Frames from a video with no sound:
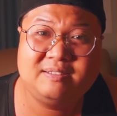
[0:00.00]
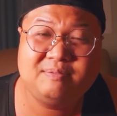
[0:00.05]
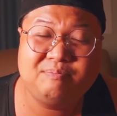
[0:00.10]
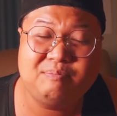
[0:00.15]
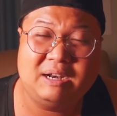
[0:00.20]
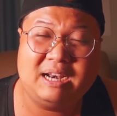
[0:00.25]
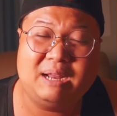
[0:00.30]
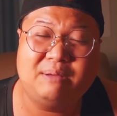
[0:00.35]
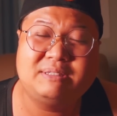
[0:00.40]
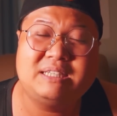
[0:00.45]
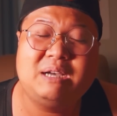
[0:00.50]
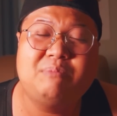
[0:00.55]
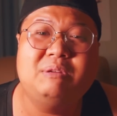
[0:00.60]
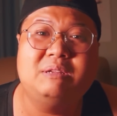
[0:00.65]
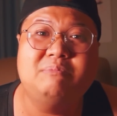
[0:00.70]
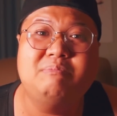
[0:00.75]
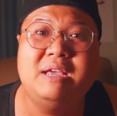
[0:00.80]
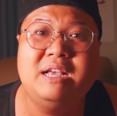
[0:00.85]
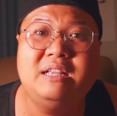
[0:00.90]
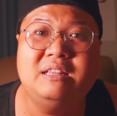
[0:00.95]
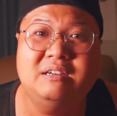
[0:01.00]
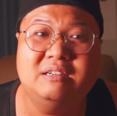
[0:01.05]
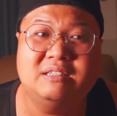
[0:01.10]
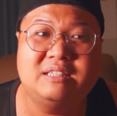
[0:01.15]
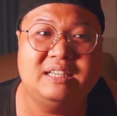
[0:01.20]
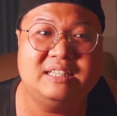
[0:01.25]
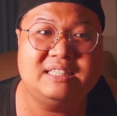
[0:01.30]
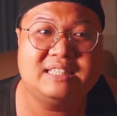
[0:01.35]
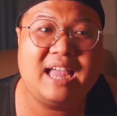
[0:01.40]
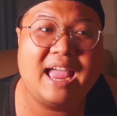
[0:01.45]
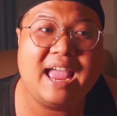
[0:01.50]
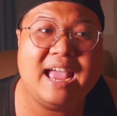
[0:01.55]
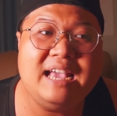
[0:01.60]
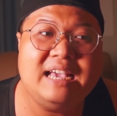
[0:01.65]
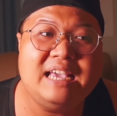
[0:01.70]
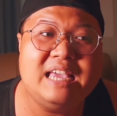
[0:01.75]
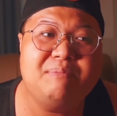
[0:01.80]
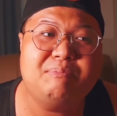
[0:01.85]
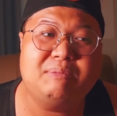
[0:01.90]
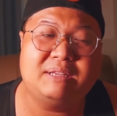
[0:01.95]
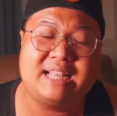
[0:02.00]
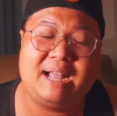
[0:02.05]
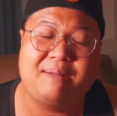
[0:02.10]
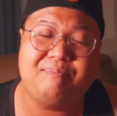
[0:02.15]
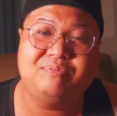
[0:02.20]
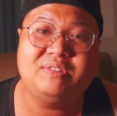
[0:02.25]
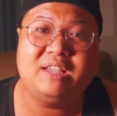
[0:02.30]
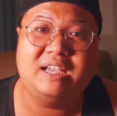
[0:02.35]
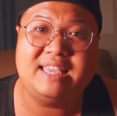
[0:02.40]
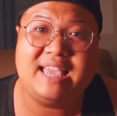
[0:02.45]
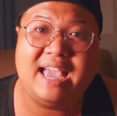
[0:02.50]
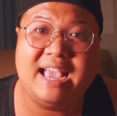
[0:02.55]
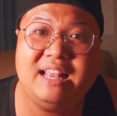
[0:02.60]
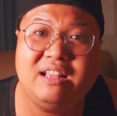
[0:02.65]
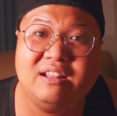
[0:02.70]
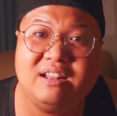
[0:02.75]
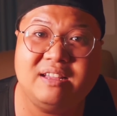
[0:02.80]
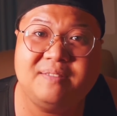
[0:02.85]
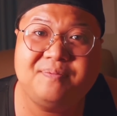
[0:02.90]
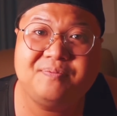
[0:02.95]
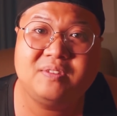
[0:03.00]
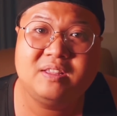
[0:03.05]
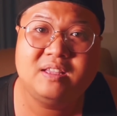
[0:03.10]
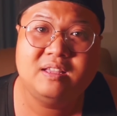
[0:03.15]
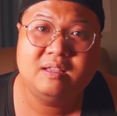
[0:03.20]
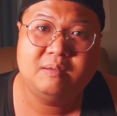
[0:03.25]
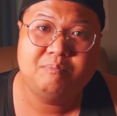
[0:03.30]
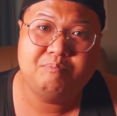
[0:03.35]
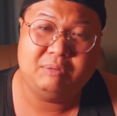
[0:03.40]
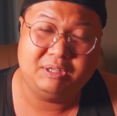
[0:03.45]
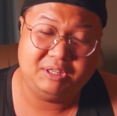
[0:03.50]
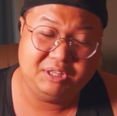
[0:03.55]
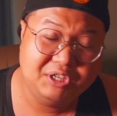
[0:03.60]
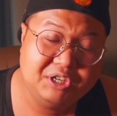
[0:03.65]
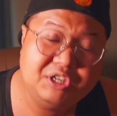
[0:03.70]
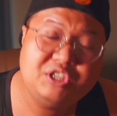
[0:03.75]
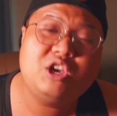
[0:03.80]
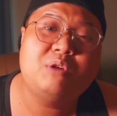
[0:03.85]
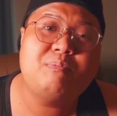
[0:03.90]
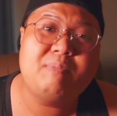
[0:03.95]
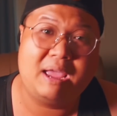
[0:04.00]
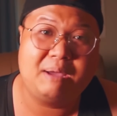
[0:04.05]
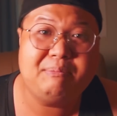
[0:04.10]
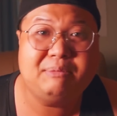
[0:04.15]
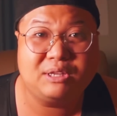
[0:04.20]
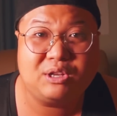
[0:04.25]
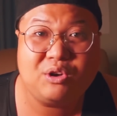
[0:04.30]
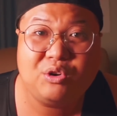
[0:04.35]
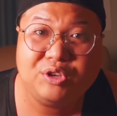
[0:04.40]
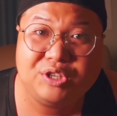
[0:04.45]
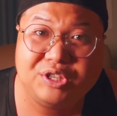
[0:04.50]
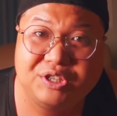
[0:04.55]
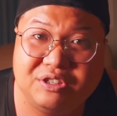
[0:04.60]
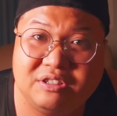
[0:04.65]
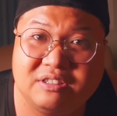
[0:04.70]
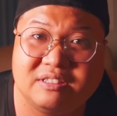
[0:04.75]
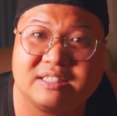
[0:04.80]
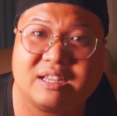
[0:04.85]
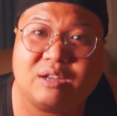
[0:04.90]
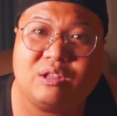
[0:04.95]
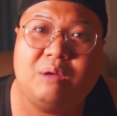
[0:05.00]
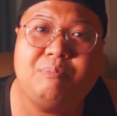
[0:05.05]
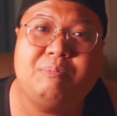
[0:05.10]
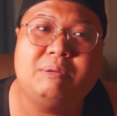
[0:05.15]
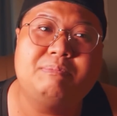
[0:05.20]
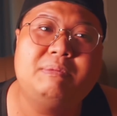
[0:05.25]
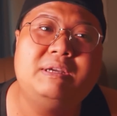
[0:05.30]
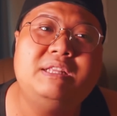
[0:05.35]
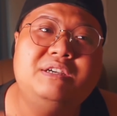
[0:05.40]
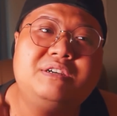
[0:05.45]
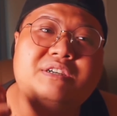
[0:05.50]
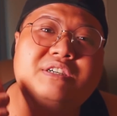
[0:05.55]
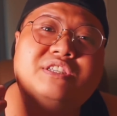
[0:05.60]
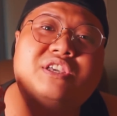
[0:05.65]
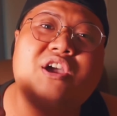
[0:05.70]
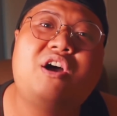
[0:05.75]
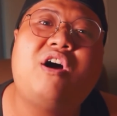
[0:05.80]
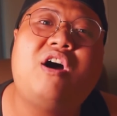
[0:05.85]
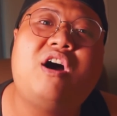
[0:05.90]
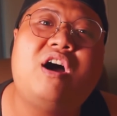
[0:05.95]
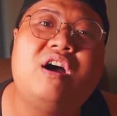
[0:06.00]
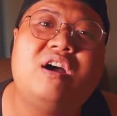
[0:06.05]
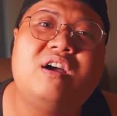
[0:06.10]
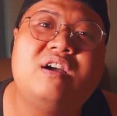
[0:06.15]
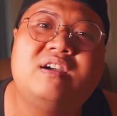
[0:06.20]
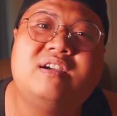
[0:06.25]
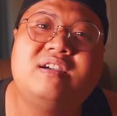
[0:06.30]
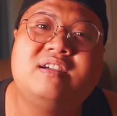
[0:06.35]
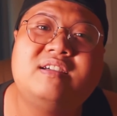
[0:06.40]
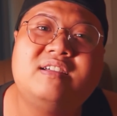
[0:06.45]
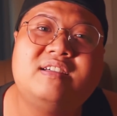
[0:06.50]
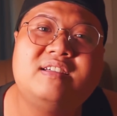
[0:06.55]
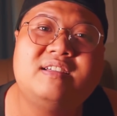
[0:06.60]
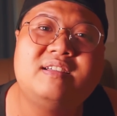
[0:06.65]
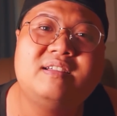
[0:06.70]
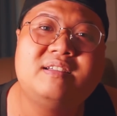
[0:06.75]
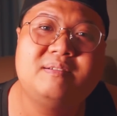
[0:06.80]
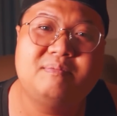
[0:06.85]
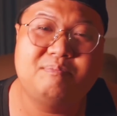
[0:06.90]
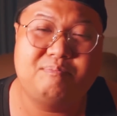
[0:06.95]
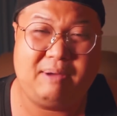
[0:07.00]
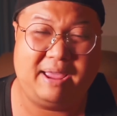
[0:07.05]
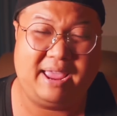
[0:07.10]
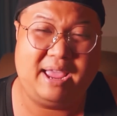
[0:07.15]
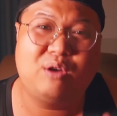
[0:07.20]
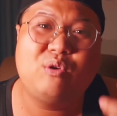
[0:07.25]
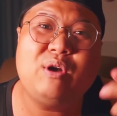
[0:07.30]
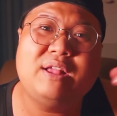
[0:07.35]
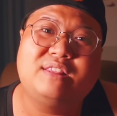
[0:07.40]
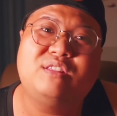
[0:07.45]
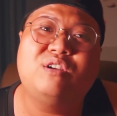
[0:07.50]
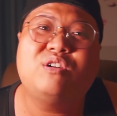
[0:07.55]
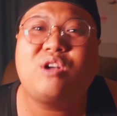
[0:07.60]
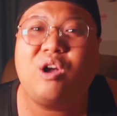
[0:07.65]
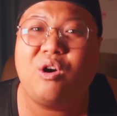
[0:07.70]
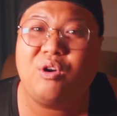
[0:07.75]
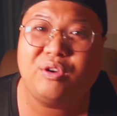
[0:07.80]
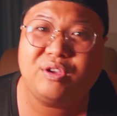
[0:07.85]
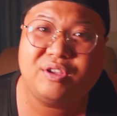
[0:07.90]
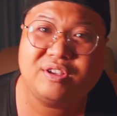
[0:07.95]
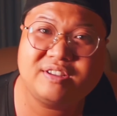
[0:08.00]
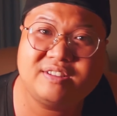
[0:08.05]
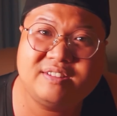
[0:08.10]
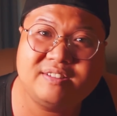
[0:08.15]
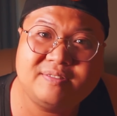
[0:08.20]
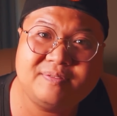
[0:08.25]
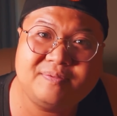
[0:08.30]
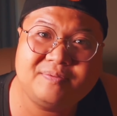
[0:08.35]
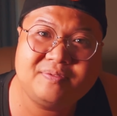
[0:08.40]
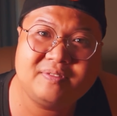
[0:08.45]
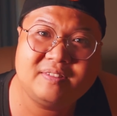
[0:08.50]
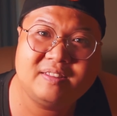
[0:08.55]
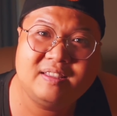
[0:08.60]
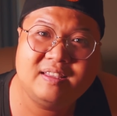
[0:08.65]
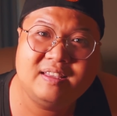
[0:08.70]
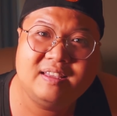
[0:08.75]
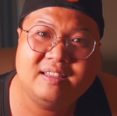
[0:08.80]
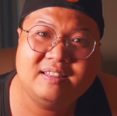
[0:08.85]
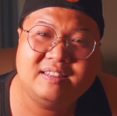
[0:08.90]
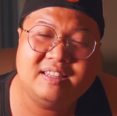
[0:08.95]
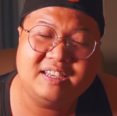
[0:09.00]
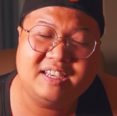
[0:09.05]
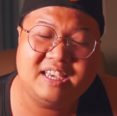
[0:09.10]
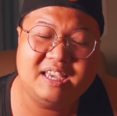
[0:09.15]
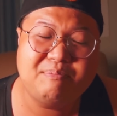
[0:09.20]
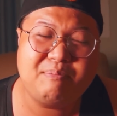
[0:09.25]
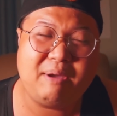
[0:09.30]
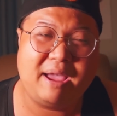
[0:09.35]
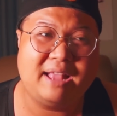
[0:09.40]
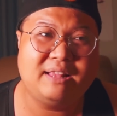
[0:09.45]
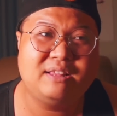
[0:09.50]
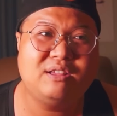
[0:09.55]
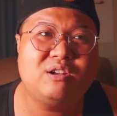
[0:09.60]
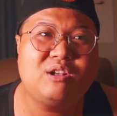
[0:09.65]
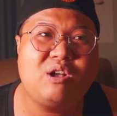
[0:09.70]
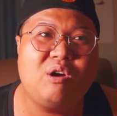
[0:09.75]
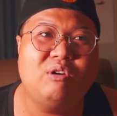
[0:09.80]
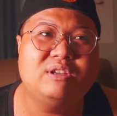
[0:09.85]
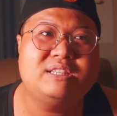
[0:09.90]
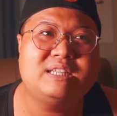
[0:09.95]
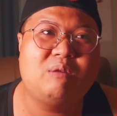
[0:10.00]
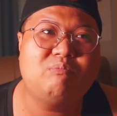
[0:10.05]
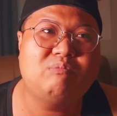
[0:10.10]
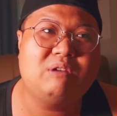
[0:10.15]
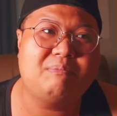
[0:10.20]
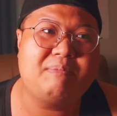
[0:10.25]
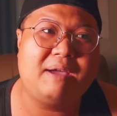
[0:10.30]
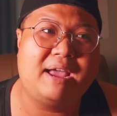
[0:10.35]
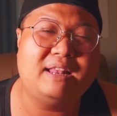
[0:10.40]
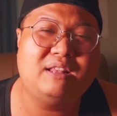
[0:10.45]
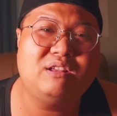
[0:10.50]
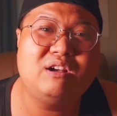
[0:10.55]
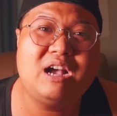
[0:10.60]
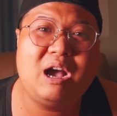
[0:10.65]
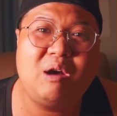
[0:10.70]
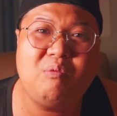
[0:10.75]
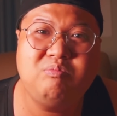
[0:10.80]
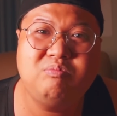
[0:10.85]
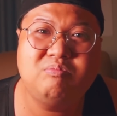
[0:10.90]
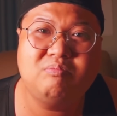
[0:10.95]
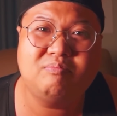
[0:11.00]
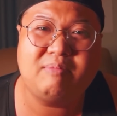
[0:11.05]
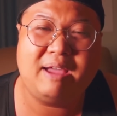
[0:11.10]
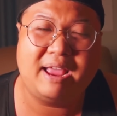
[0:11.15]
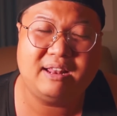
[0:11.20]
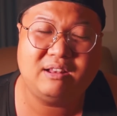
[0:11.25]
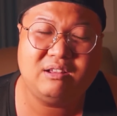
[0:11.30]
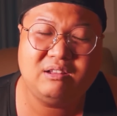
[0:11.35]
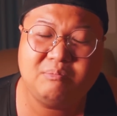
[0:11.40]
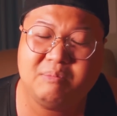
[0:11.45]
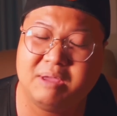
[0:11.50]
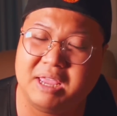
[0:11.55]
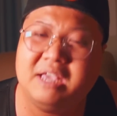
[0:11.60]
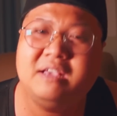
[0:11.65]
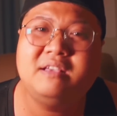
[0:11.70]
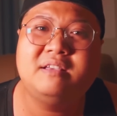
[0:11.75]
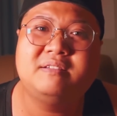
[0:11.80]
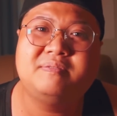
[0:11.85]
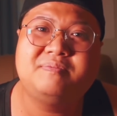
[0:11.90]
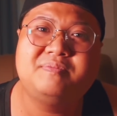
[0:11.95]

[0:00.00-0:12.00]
mình làm sao mình biết được thì sáng khi mình cầm tờ giấy đó đó mình đưa cho mẹ mình coi trước sau đó mình mới đưa cho mẹ của anh nó coi thì khi mẹ anh đó coi xong là mẹ nó khóc mẹ nó biết